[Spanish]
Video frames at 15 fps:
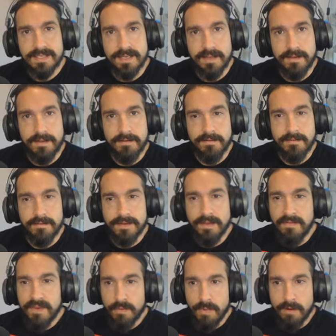eh,
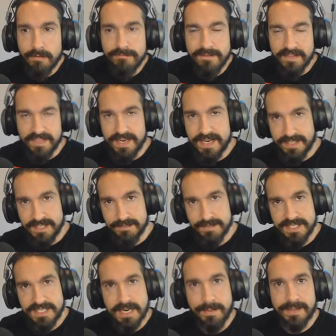underground facilities,
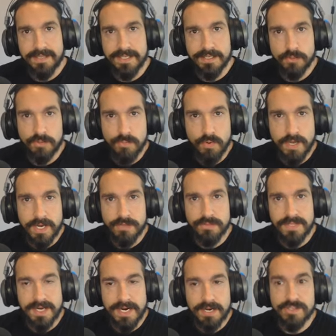básicamente estos búnkeres
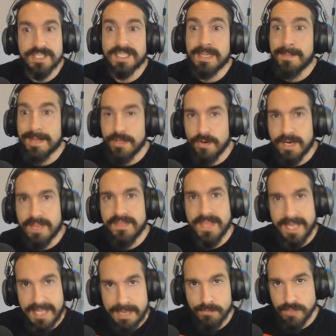subterráneos de tamaño grande
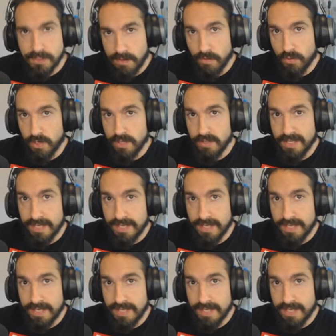que ya hemos hablado de